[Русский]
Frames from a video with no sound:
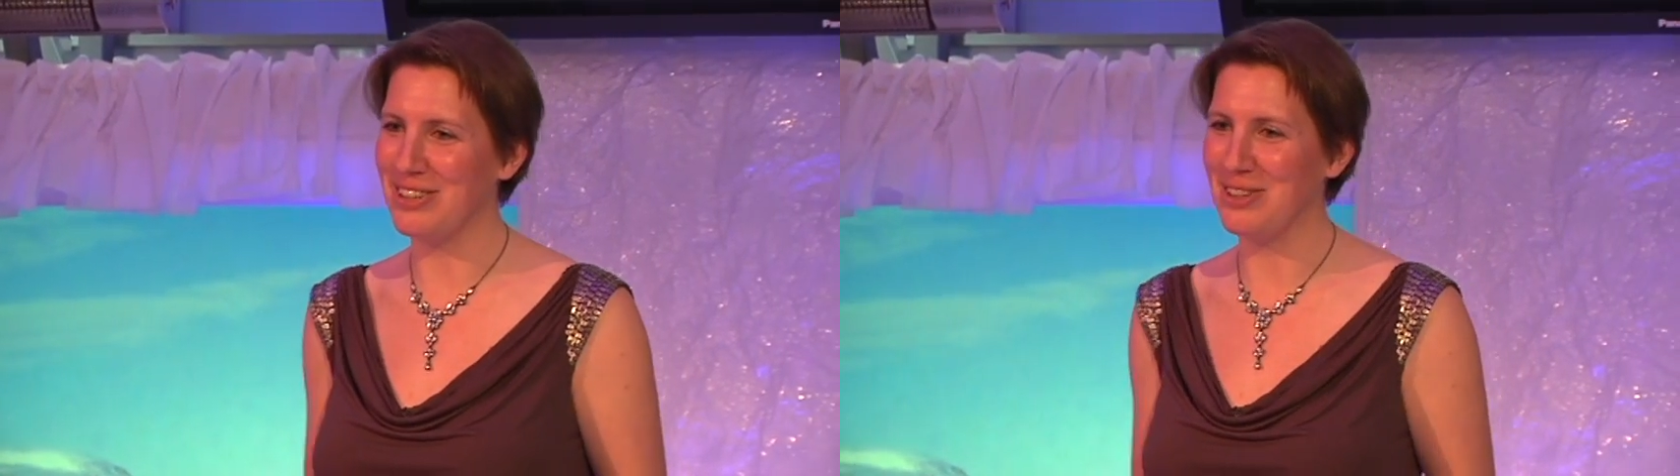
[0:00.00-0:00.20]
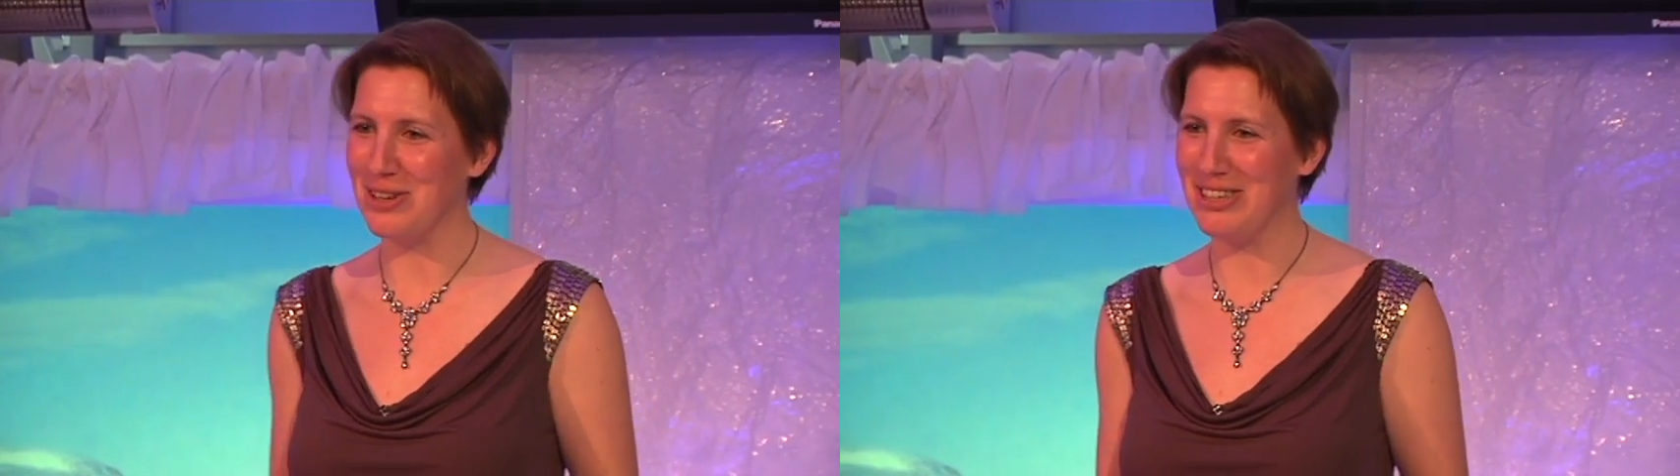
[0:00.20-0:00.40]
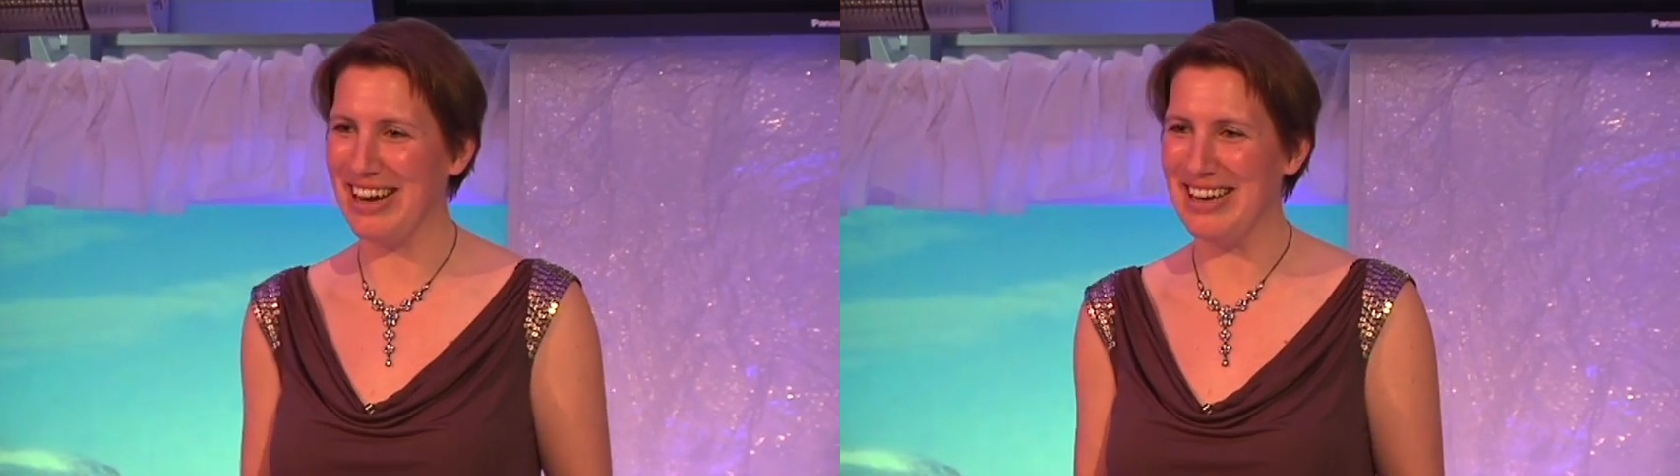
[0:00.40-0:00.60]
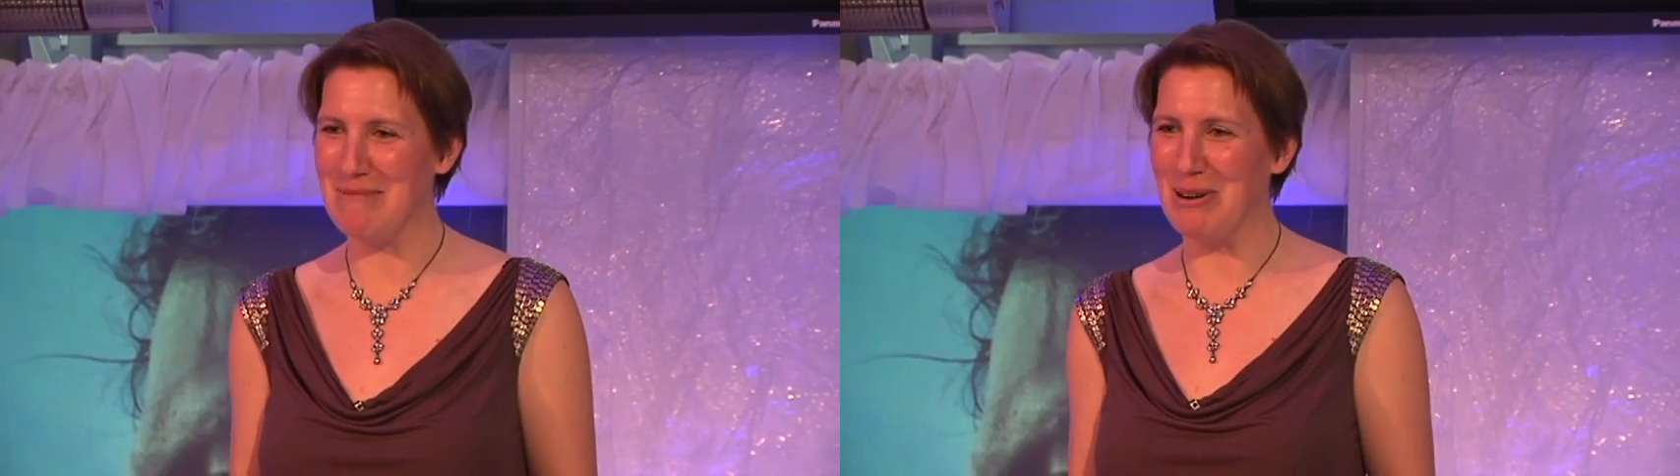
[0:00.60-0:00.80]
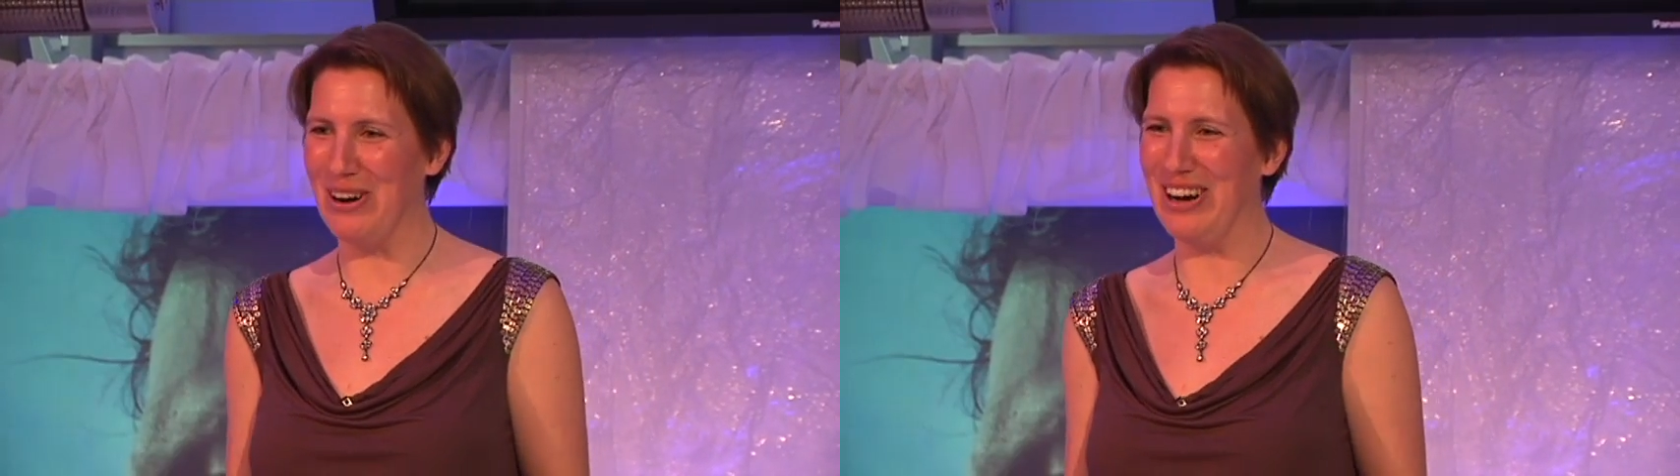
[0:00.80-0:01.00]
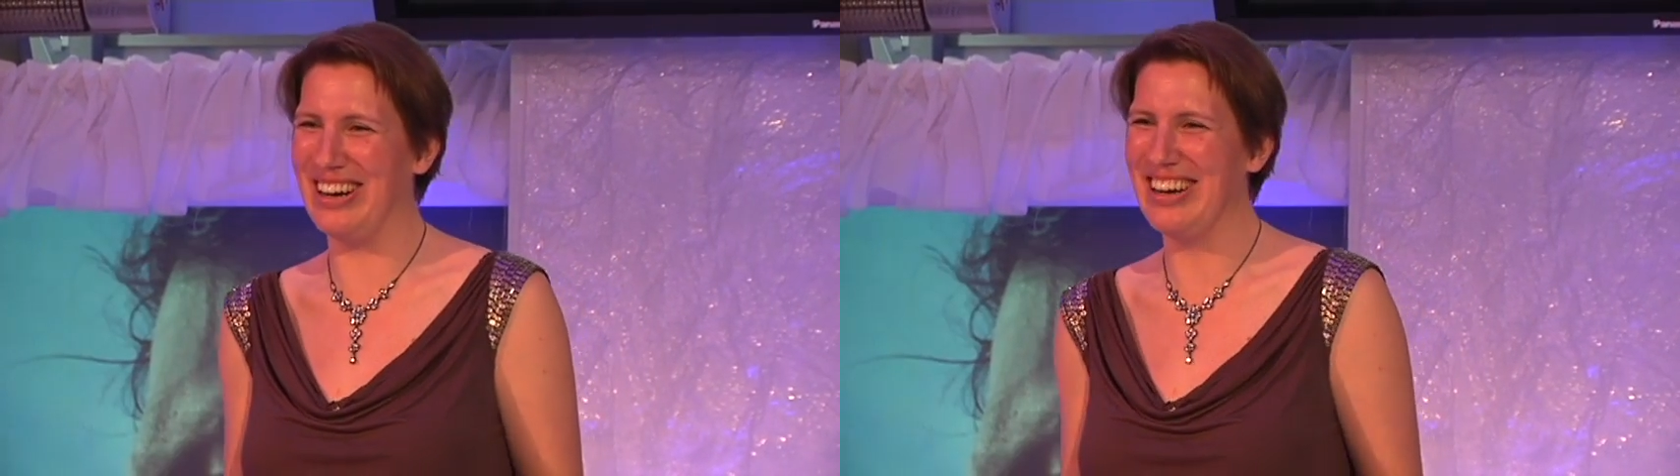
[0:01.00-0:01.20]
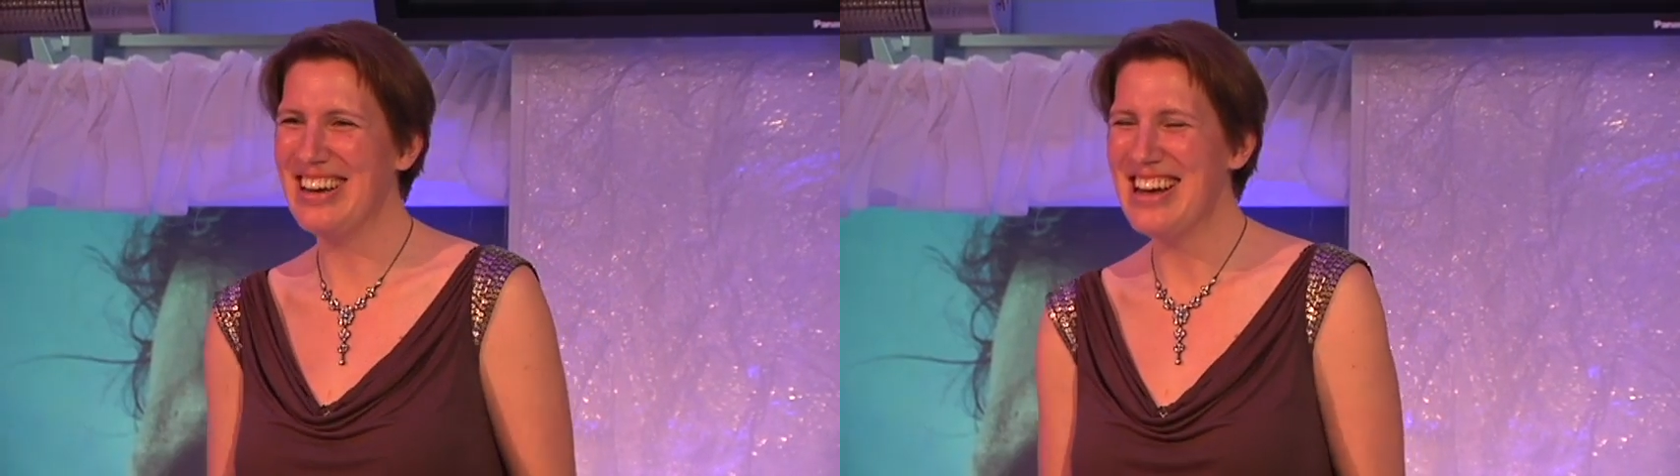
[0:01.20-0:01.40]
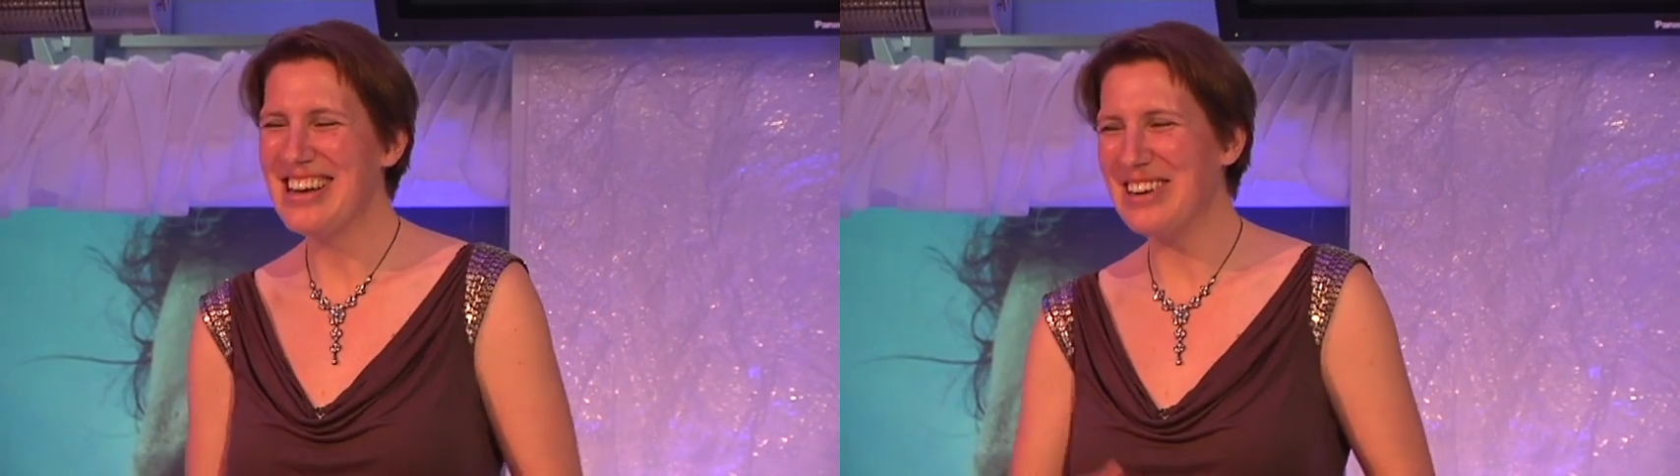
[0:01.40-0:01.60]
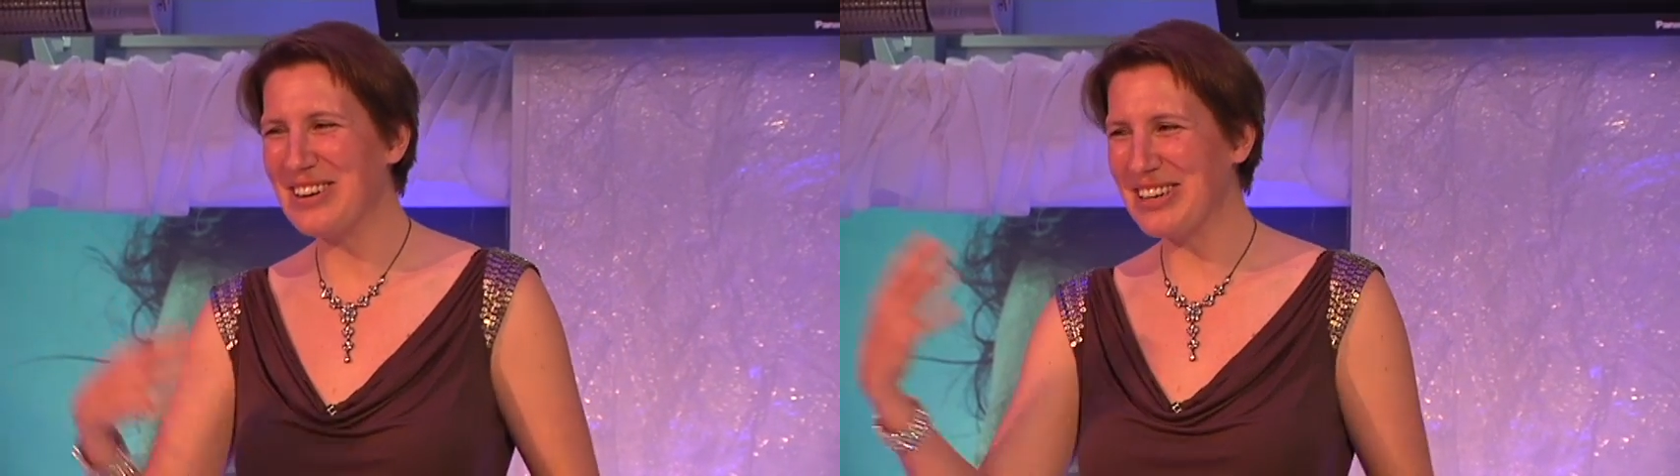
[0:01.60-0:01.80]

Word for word: по нужде прямо там, где стою.